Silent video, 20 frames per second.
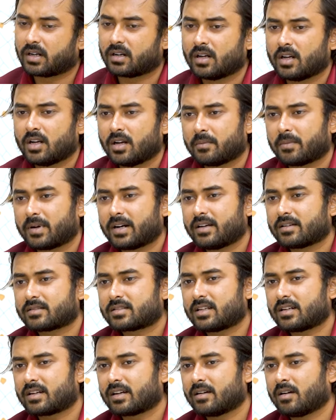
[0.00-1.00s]
বাহ মানে
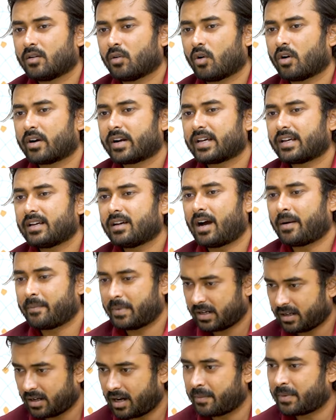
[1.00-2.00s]
স্যার অনেকে
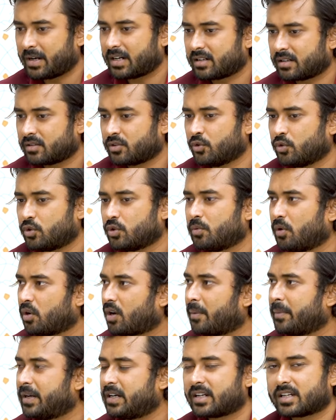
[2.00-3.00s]
আমাকে আমার
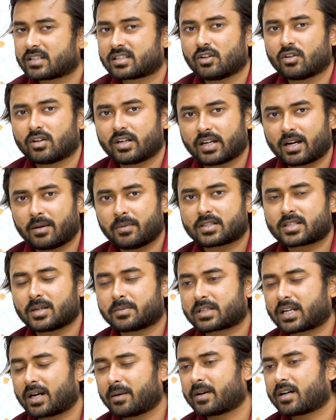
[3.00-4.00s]
ইউটিউবেও কমেন্ট আসে অনেক আমার
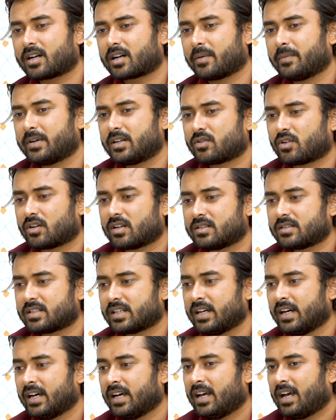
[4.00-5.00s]
সাবস্ক্রাইবাররা কমেন্ট করেন
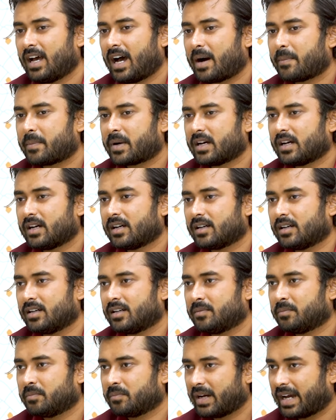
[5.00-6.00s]
যে আমরা
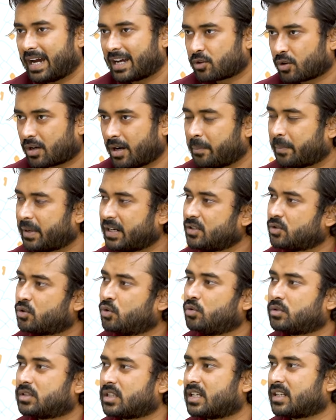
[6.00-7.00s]
এত কোম্পানিজ
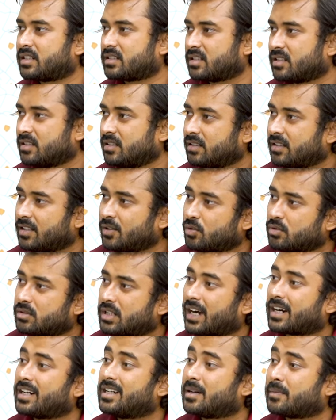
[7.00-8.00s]
ঢুকছে দেখছি কিন্তু
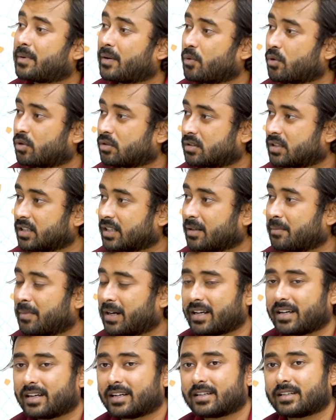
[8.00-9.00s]
চাকরিটা পাবো থেকে
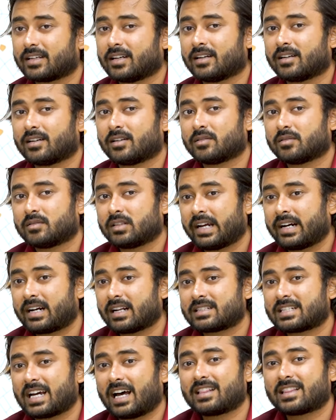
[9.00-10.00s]
মানে
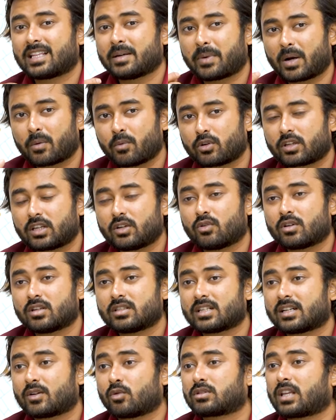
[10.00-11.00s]
এটা জানতে পারবো কি
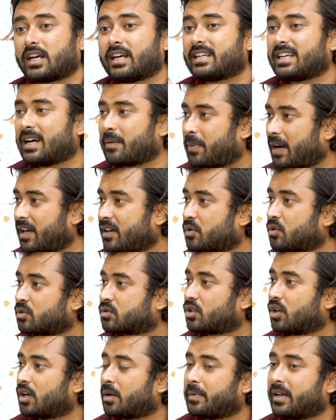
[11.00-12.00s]
করে যে কোথায় গিয়ে অ্যাপ্লাই
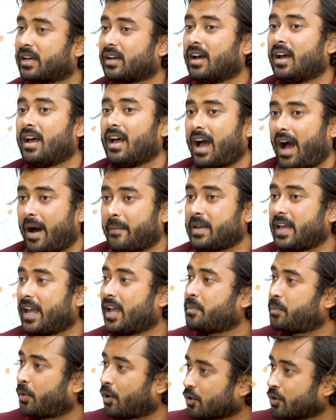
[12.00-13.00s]
করতে হবে আমি এই